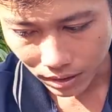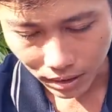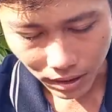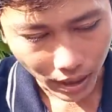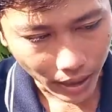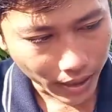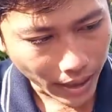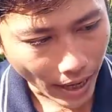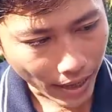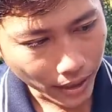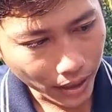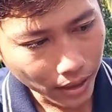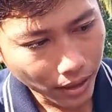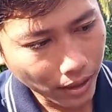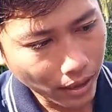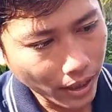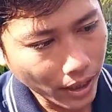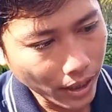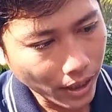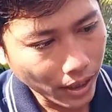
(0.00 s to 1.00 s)
thì chăn
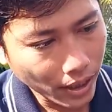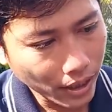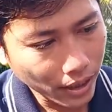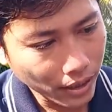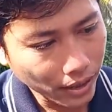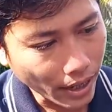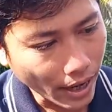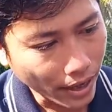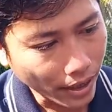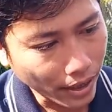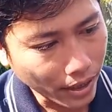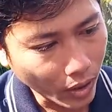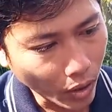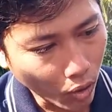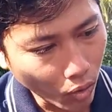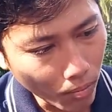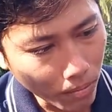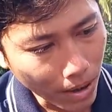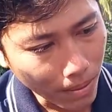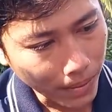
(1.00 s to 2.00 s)
những cái chăn cái
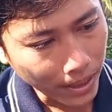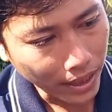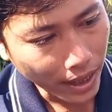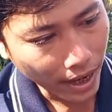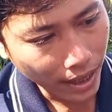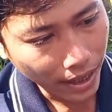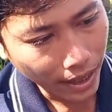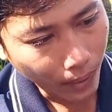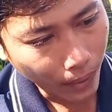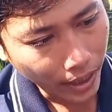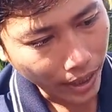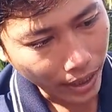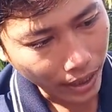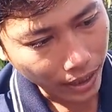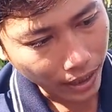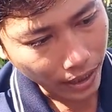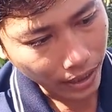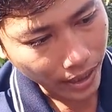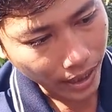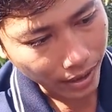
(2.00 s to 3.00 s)
chỗ mà mình khắc rồi
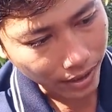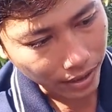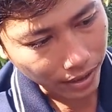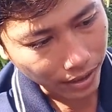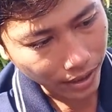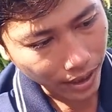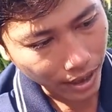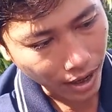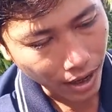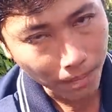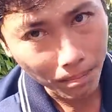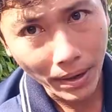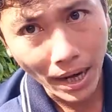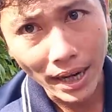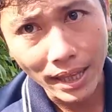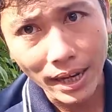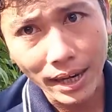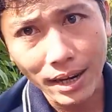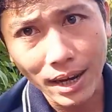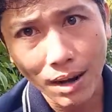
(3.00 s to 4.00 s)
thì cái giữa cái lõm
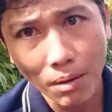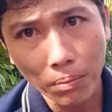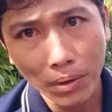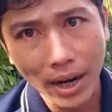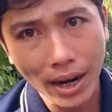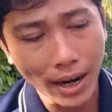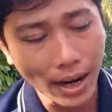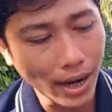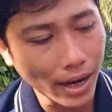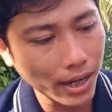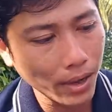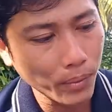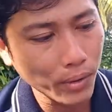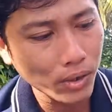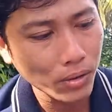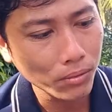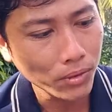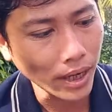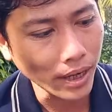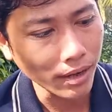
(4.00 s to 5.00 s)
này thì nó không ra rễ nhưng
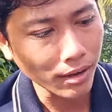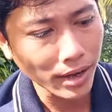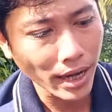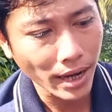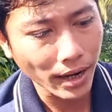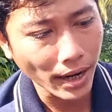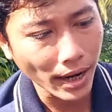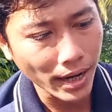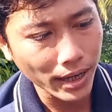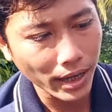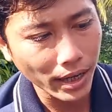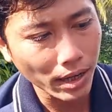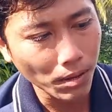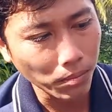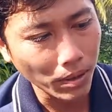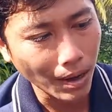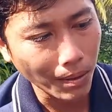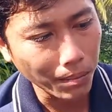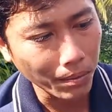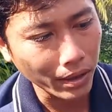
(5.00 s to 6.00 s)
chú chị nó ra rễ chỉ
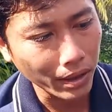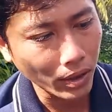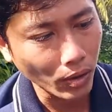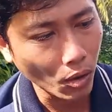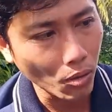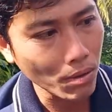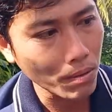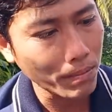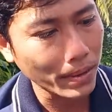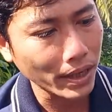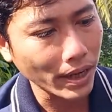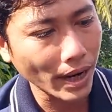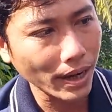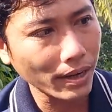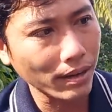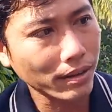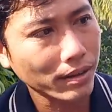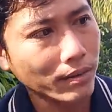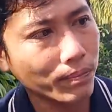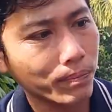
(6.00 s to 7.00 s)
vòng vòng cái chỗ mà mình khắc
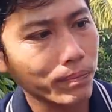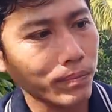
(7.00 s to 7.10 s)
thôi